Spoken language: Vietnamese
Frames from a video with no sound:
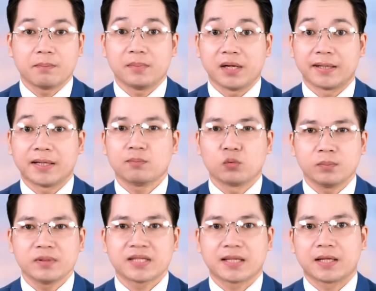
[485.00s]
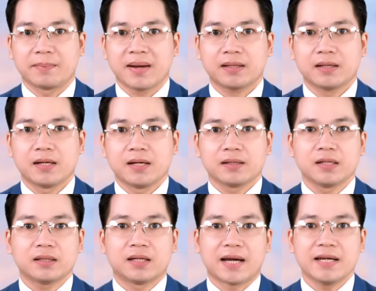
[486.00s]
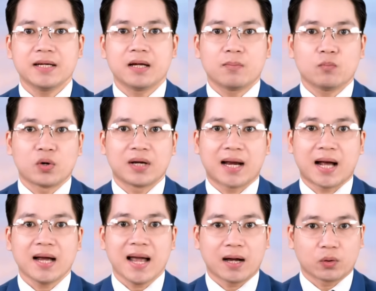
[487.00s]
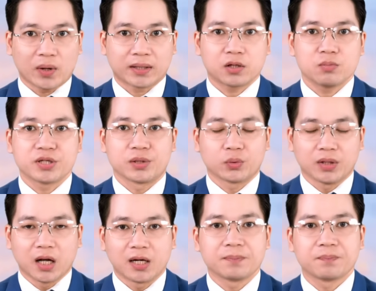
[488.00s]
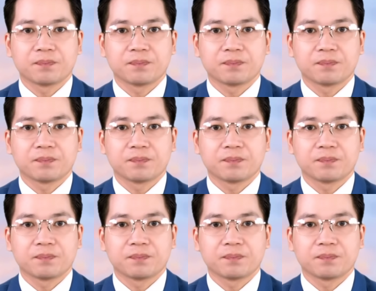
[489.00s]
mười đến bốn mươi xăng ti mét, đứt gãy, bồi lắng hàng loạt công trình thủy lợi.